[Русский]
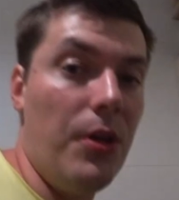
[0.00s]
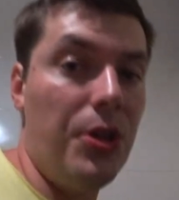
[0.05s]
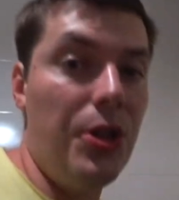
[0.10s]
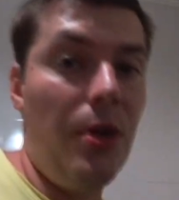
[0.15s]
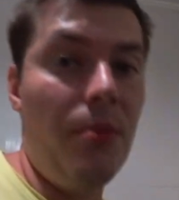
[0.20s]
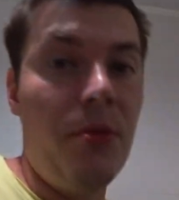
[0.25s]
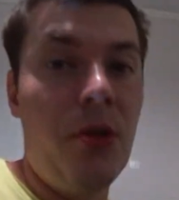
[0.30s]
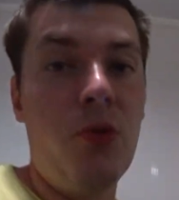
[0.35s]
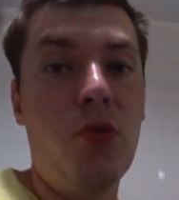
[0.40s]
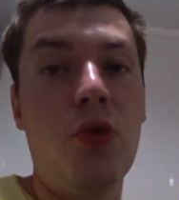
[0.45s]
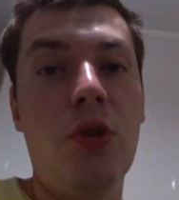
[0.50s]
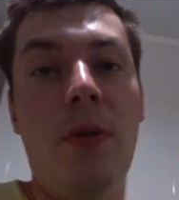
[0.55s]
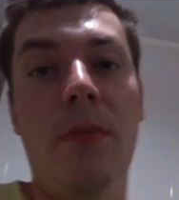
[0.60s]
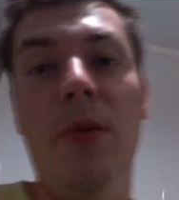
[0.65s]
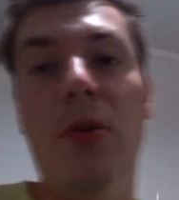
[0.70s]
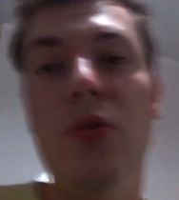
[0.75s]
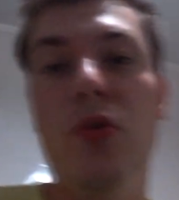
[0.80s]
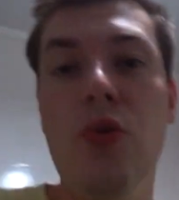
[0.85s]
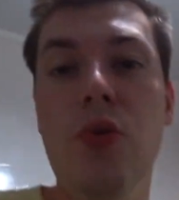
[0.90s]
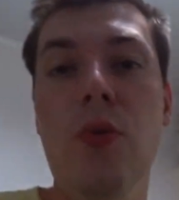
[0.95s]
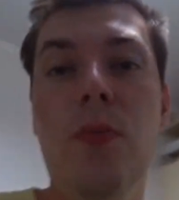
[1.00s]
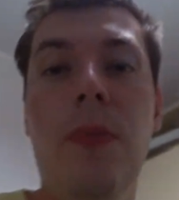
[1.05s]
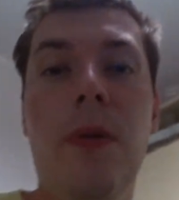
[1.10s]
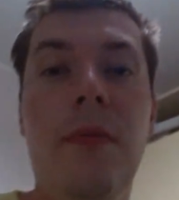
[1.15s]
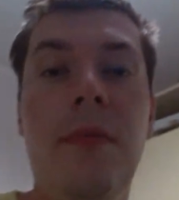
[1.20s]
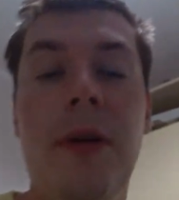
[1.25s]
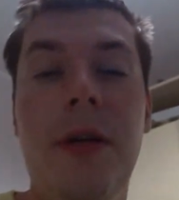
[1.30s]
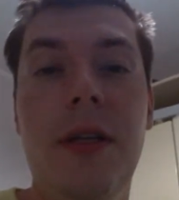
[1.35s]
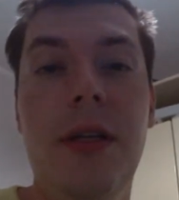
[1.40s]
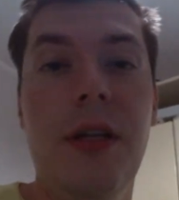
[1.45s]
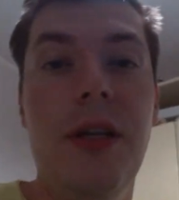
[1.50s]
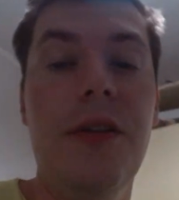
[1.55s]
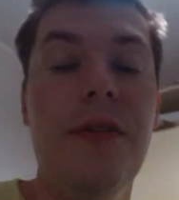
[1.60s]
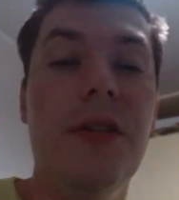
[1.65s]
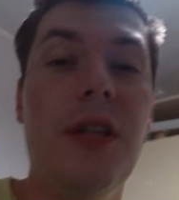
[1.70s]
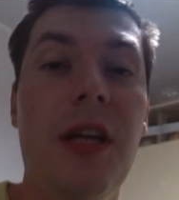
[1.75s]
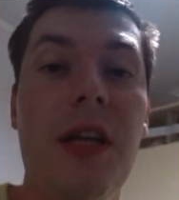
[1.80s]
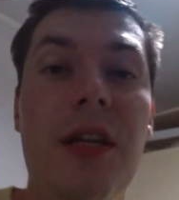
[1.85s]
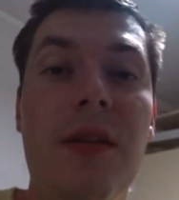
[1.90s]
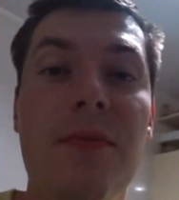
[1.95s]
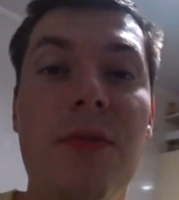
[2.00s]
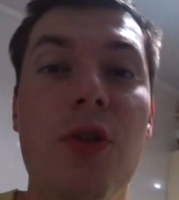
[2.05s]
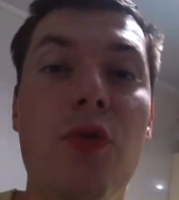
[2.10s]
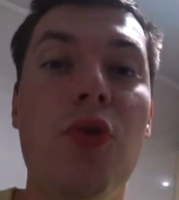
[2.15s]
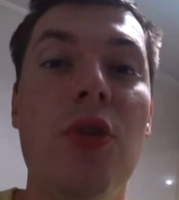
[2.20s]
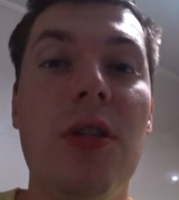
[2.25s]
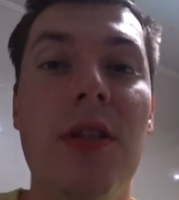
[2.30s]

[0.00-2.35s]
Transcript: Сейчас мне нужно посуду помыть и встретимся уже